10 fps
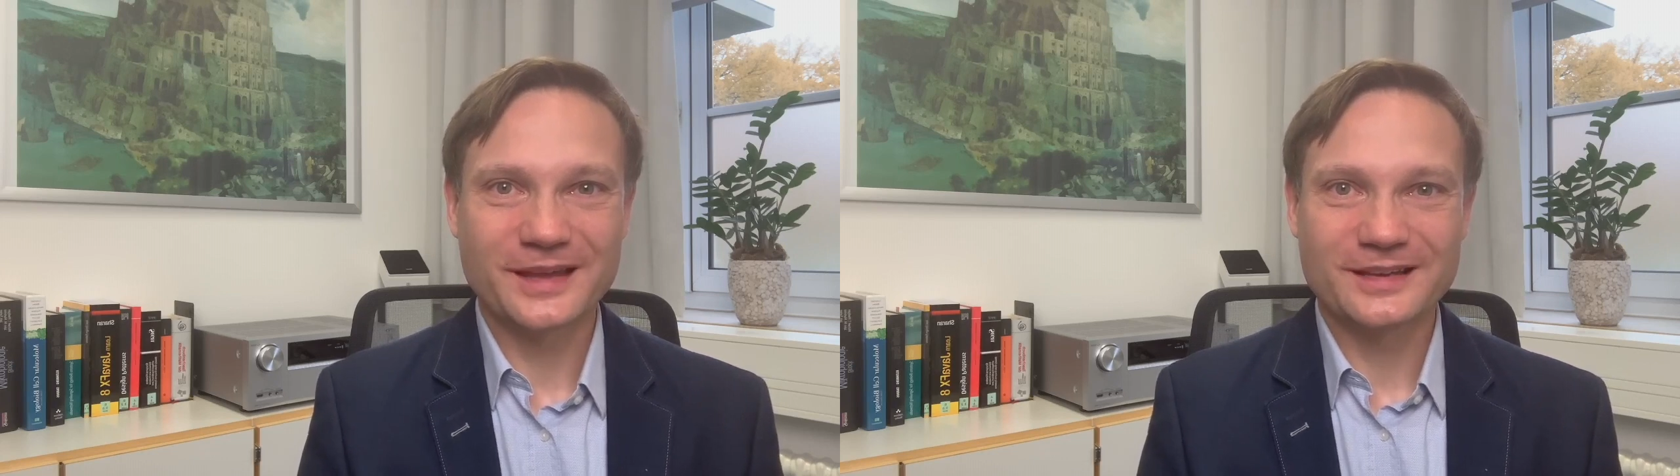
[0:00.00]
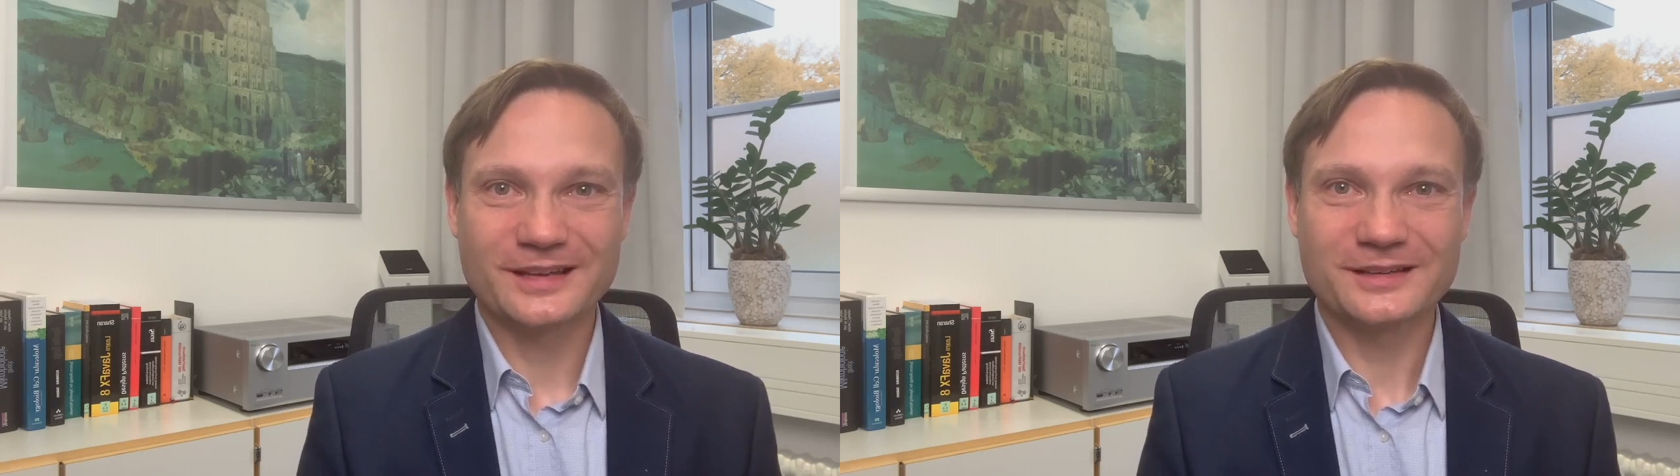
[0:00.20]

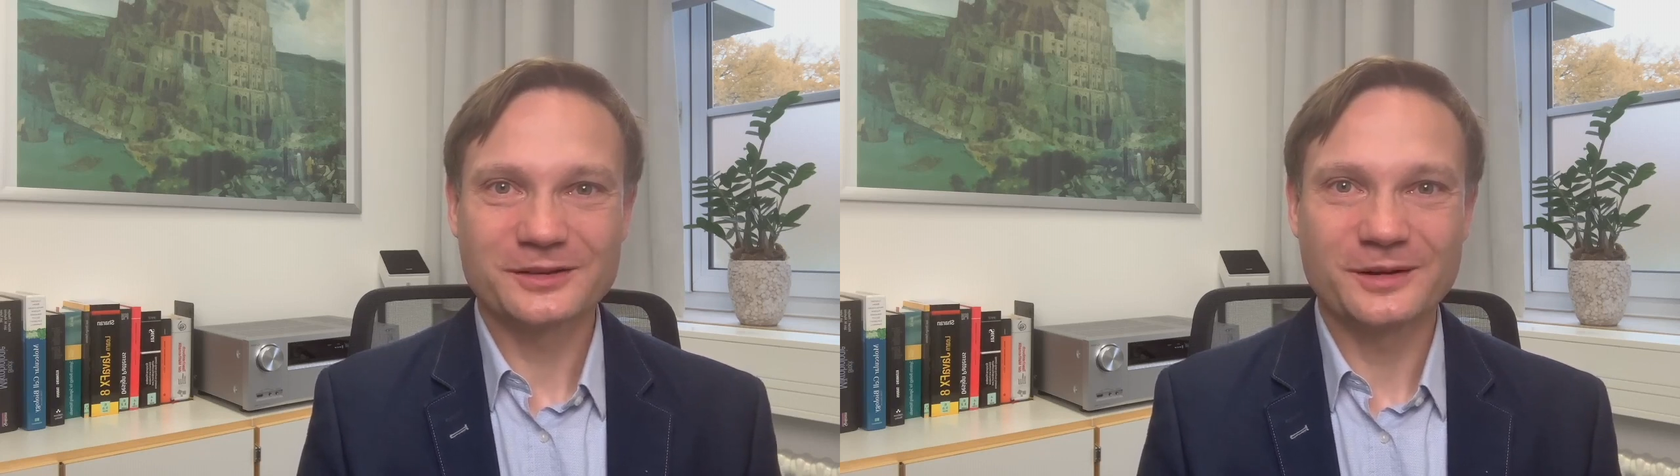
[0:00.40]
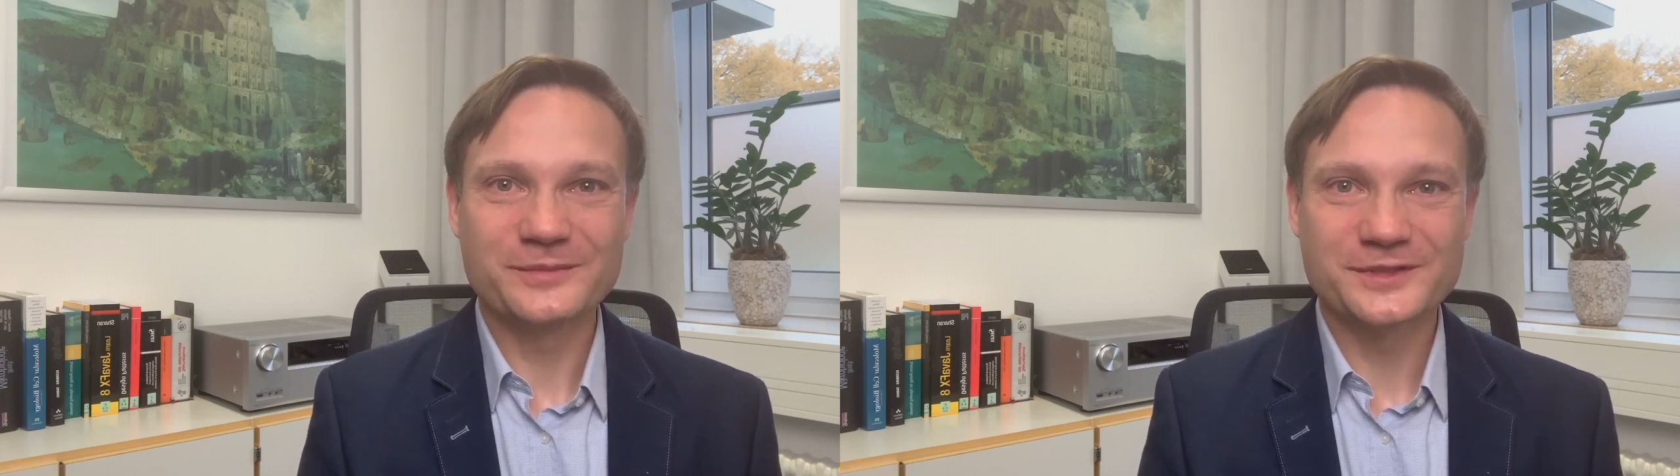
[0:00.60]
dann
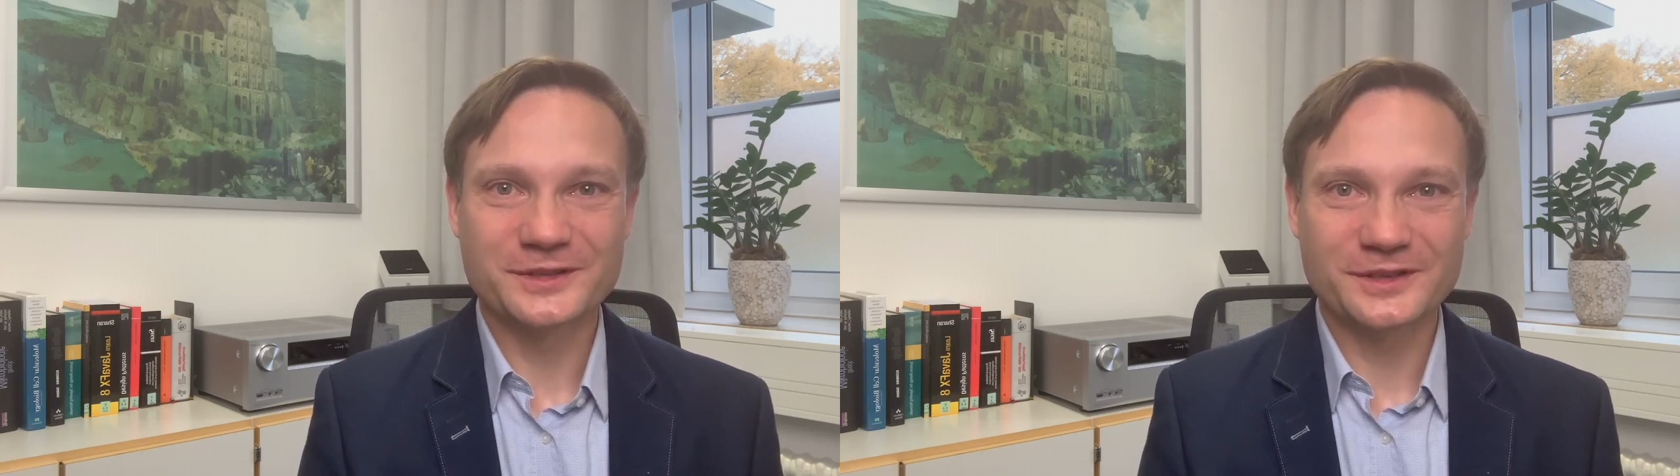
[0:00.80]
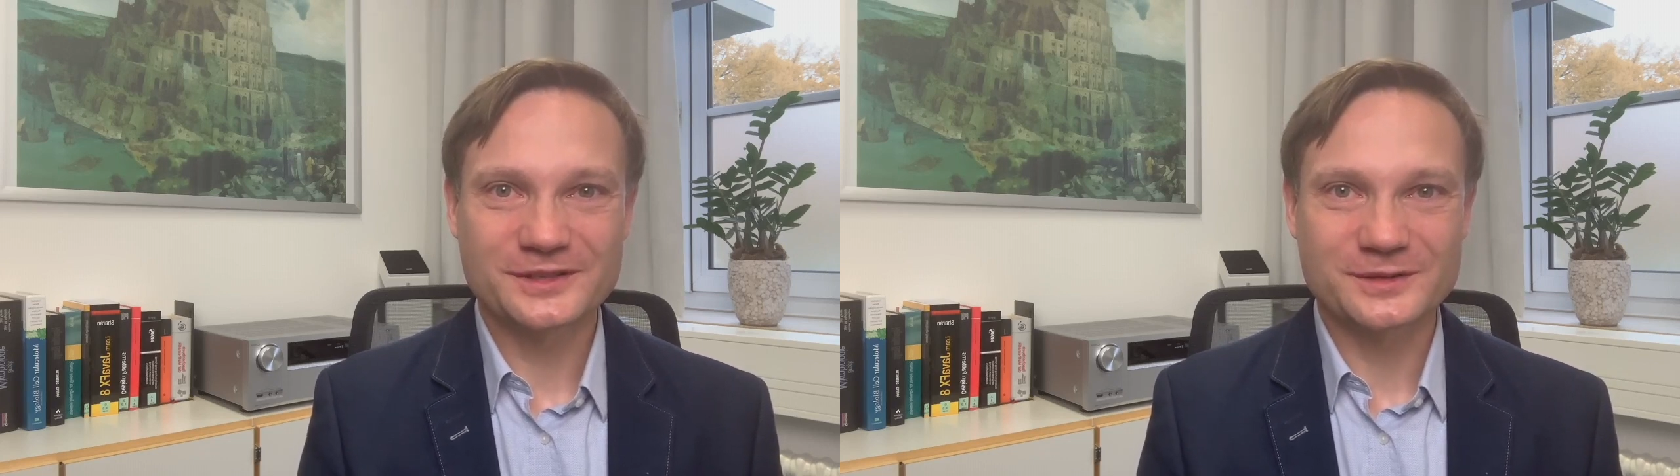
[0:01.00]
kommen Sie
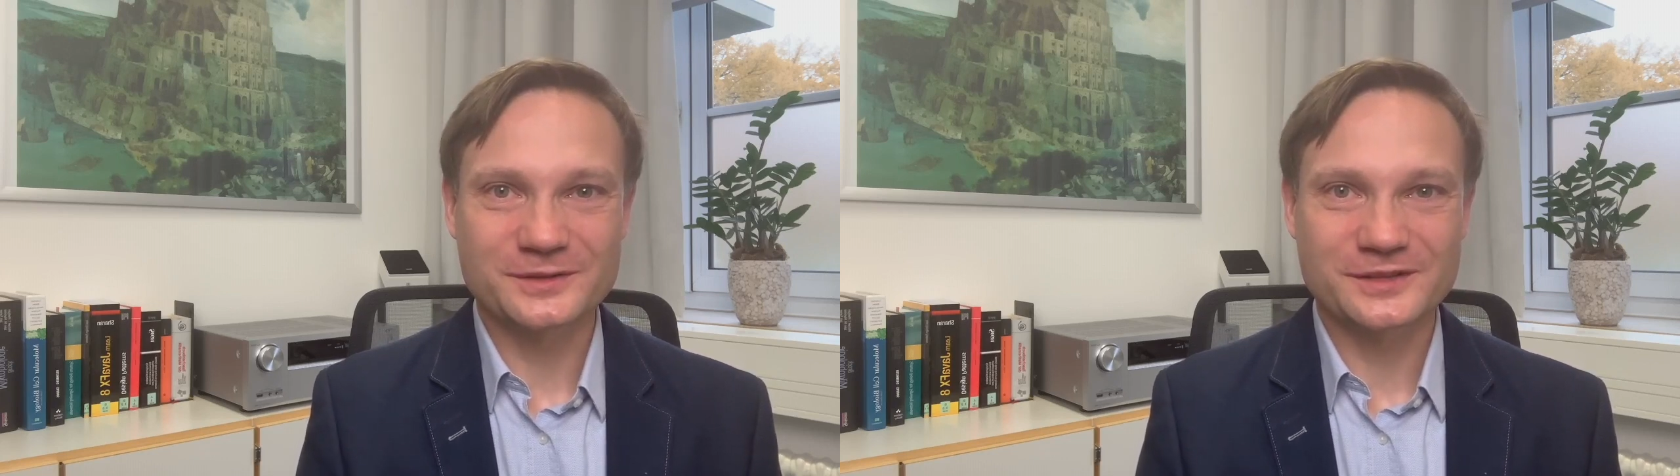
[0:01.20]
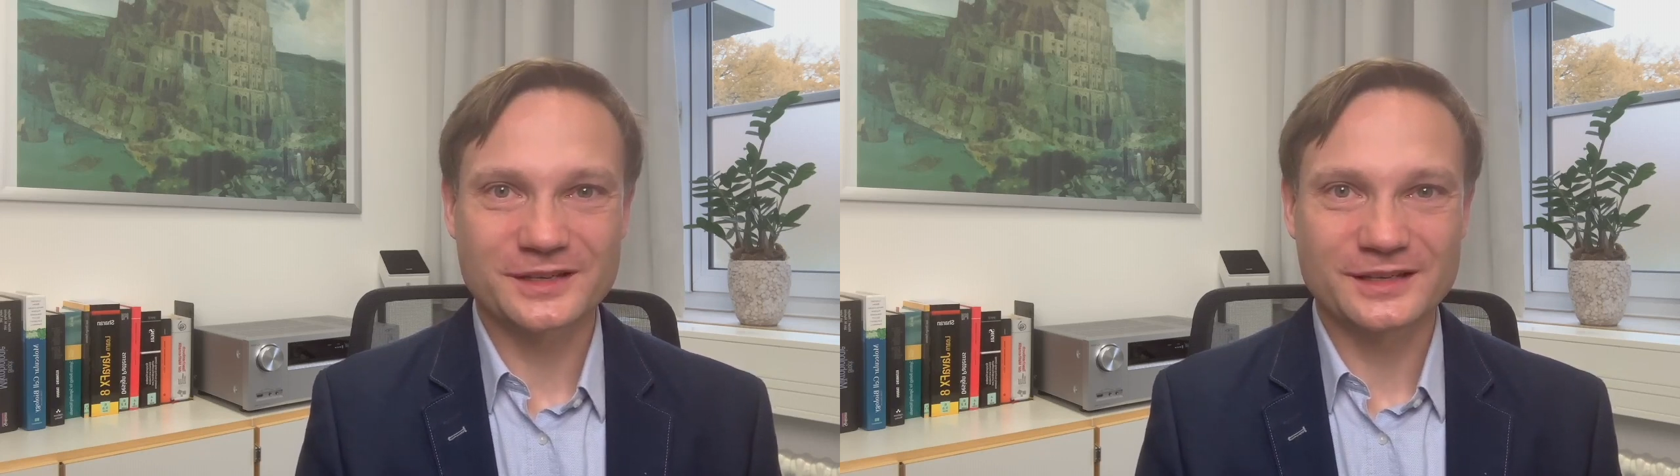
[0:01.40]
doch zu unseren